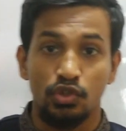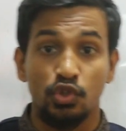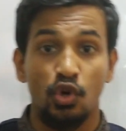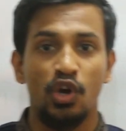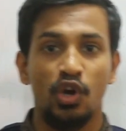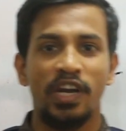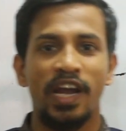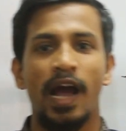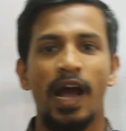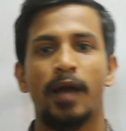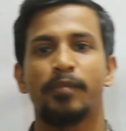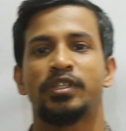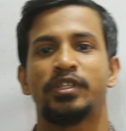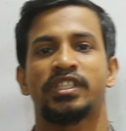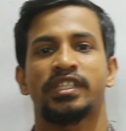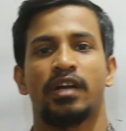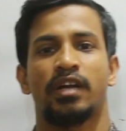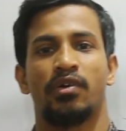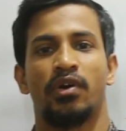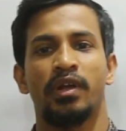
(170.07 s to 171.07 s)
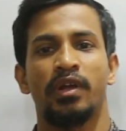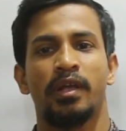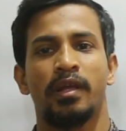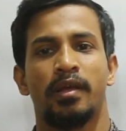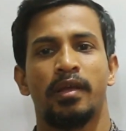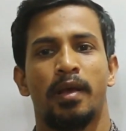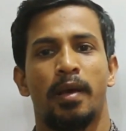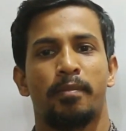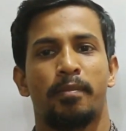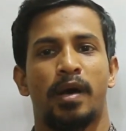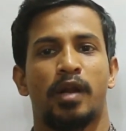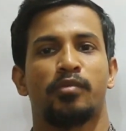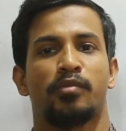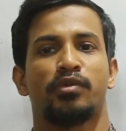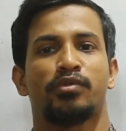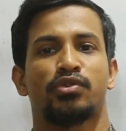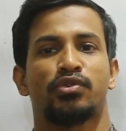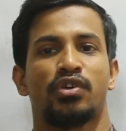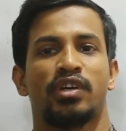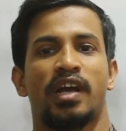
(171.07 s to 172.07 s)
সংখ্যা আবিষ্কার হয়
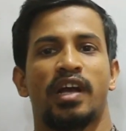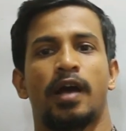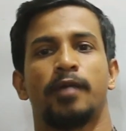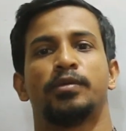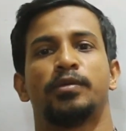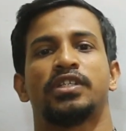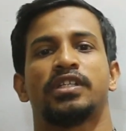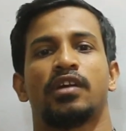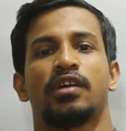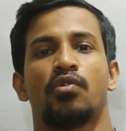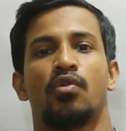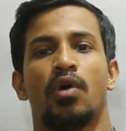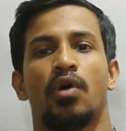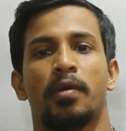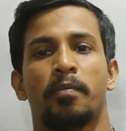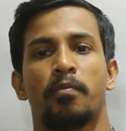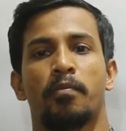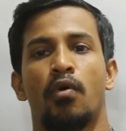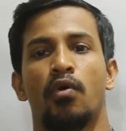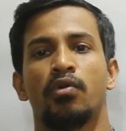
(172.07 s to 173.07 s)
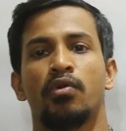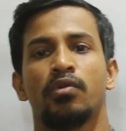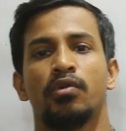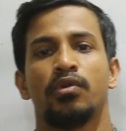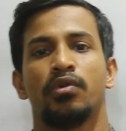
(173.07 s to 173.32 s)
পারমাণবিক সংখ্যা আবিষ্কার হওয়ার পর